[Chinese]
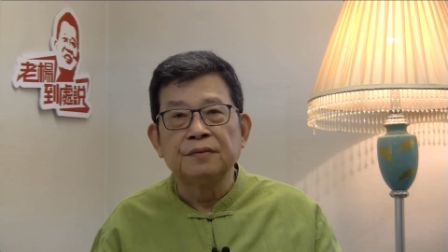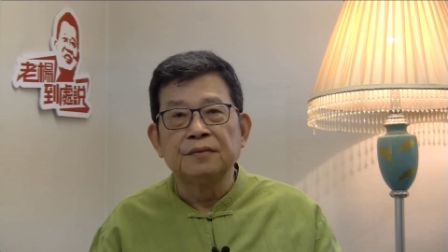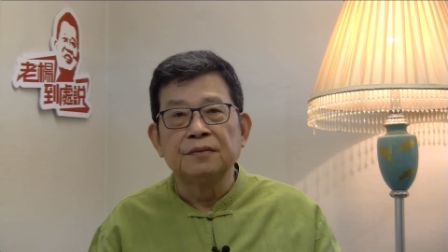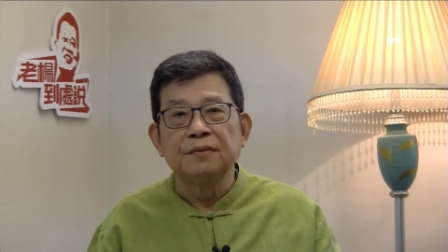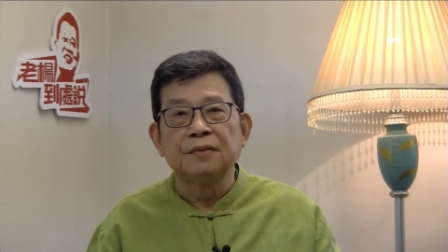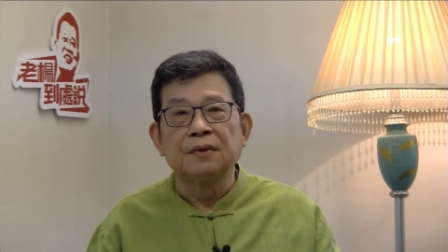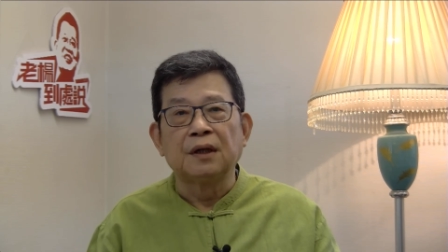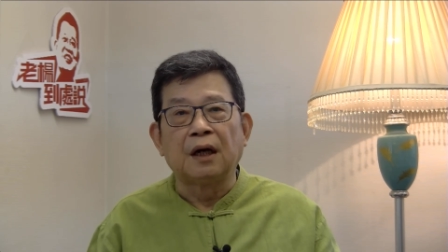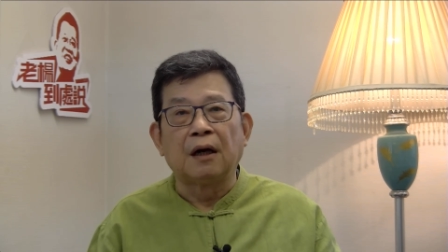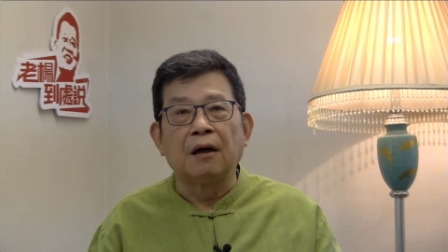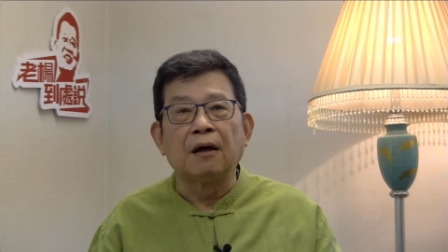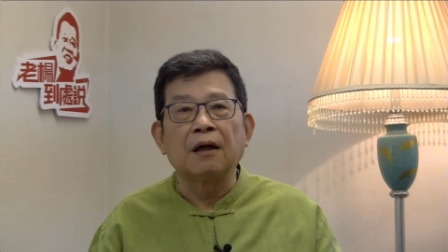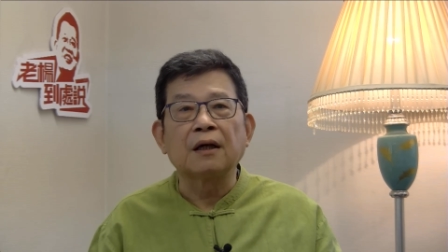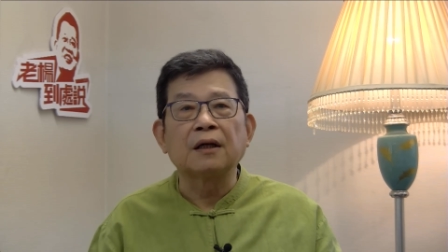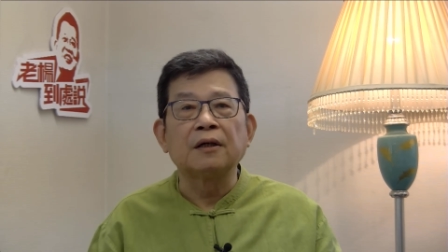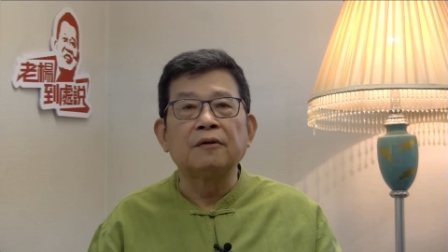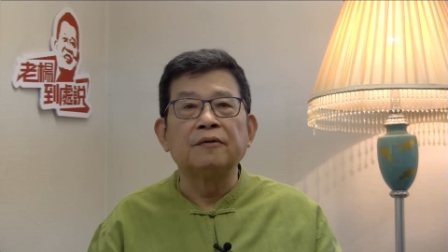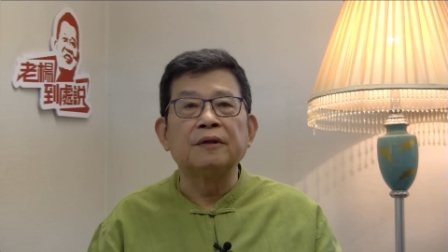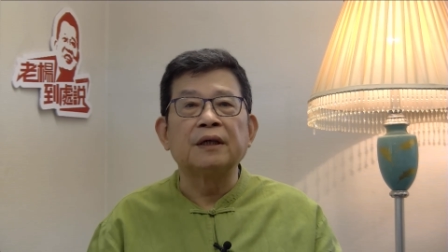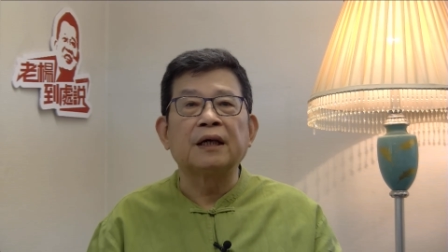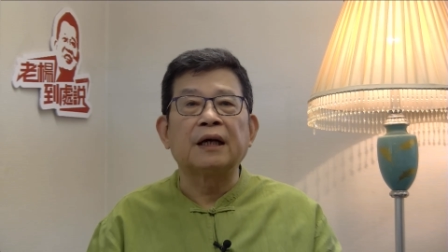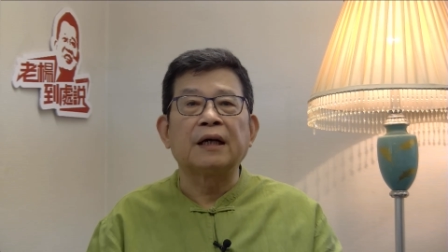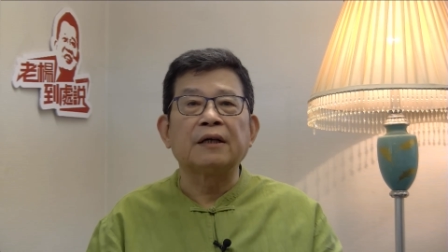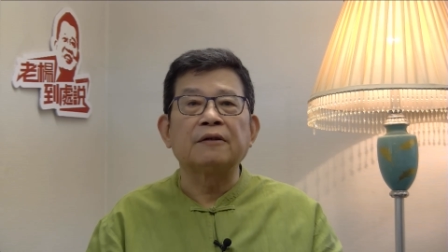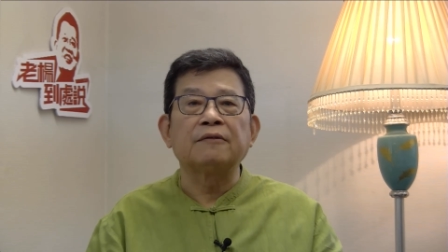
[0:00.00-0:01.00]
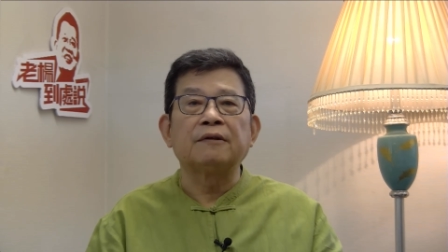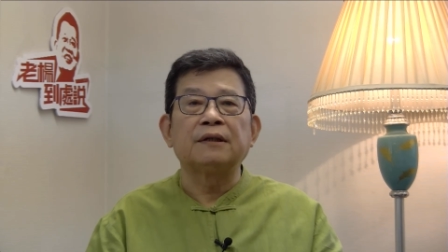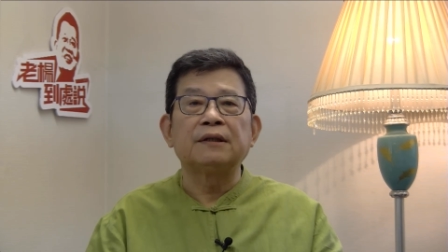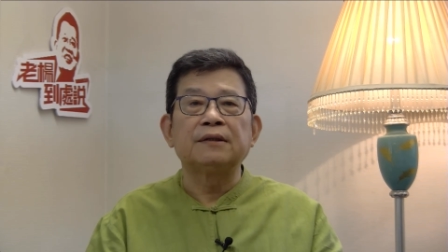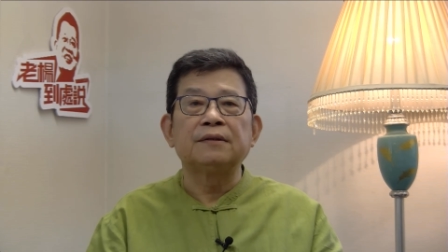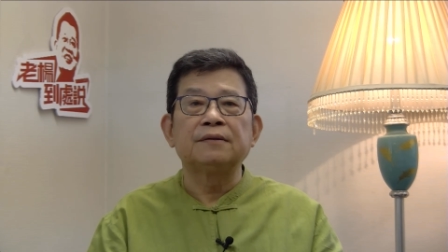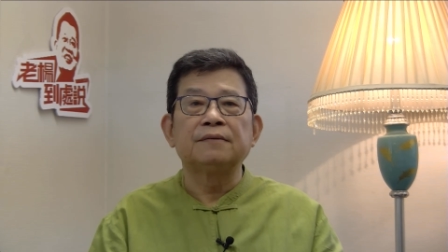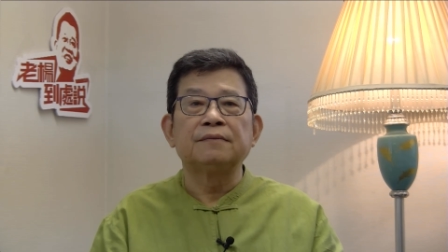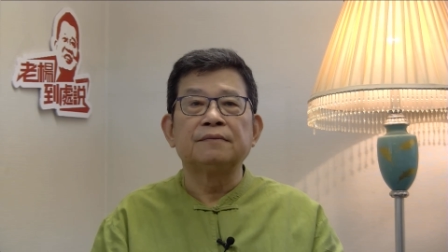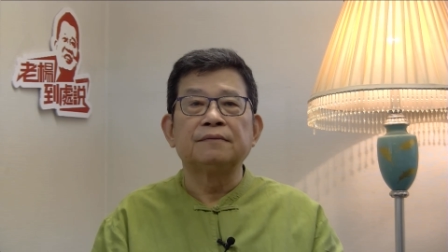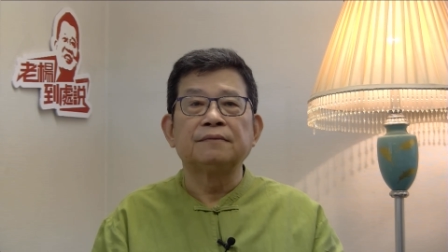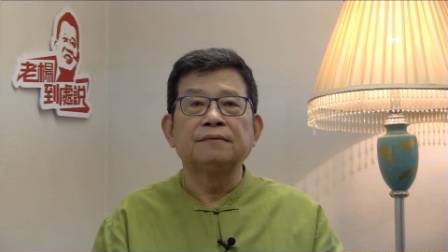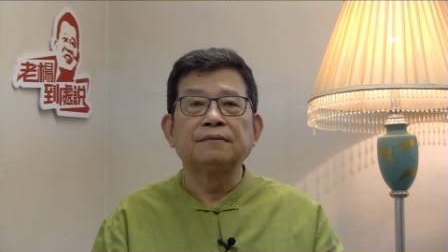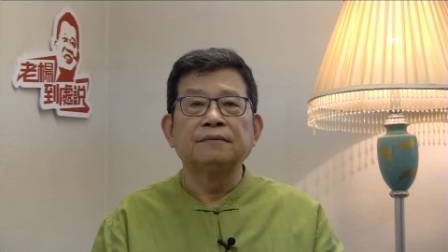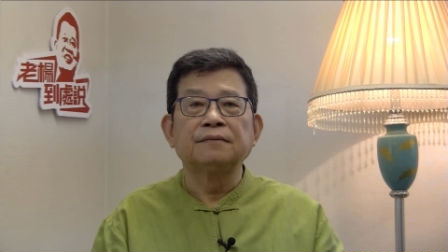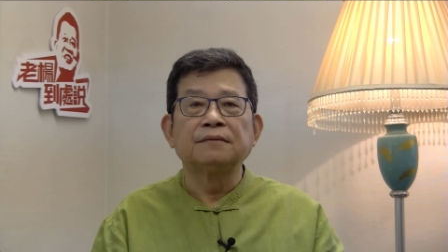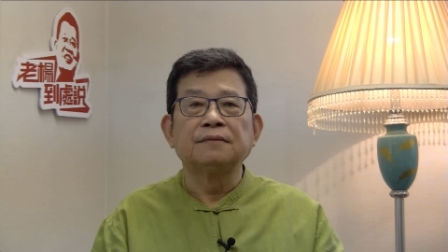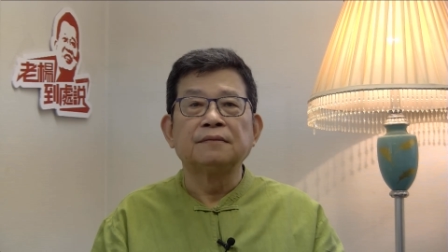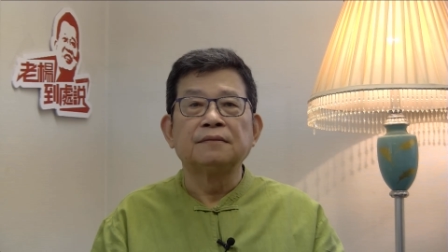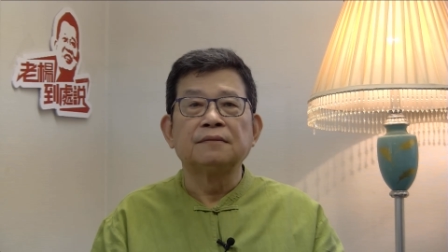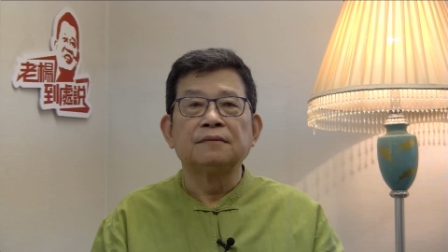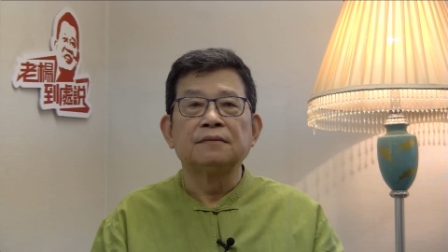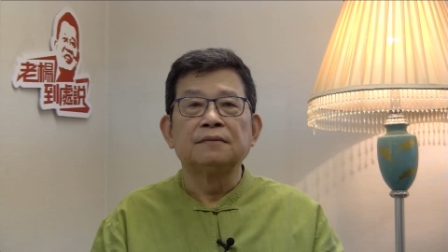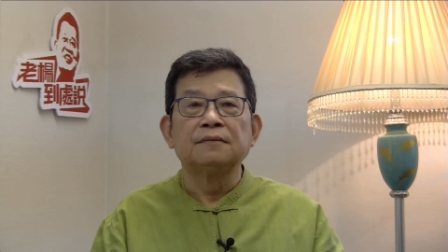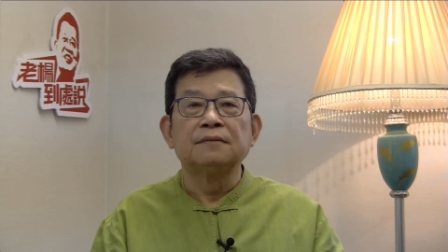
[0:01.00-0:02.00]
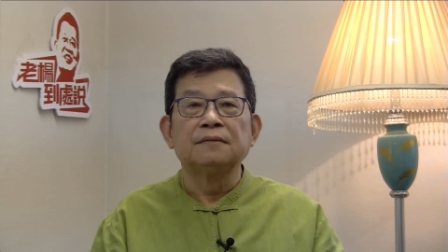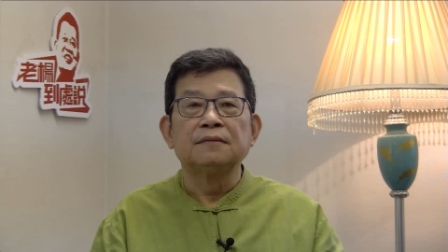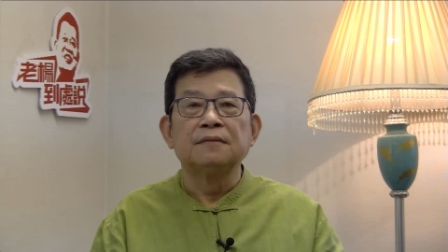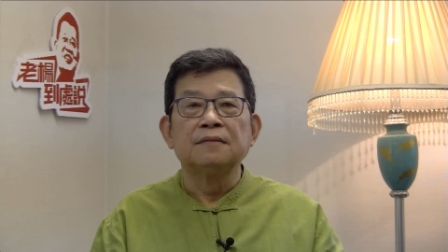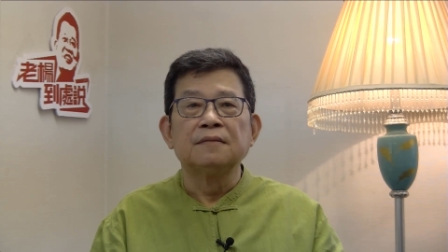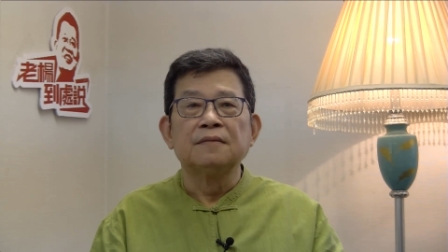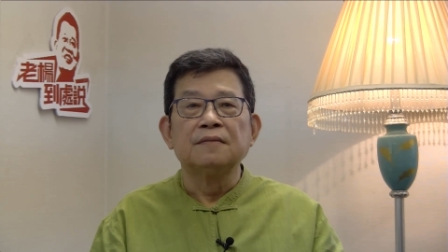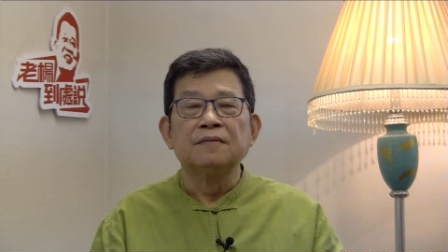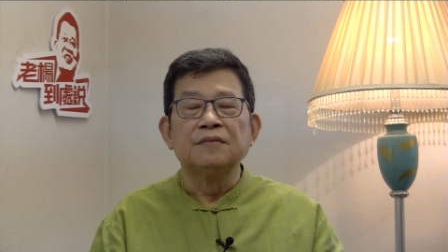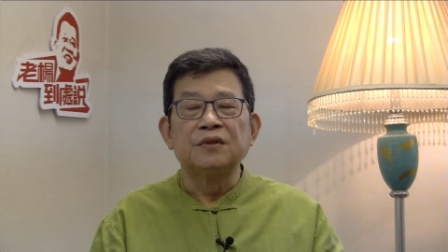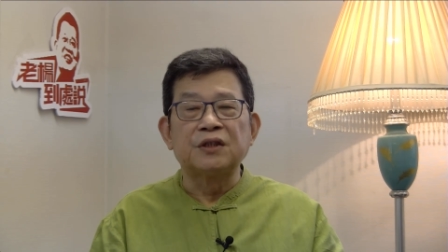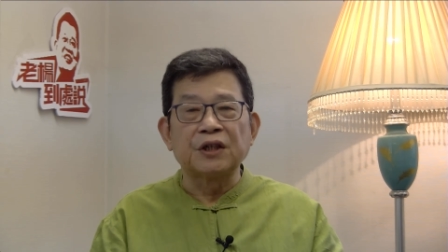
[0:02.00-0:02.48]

好了，各位看官，这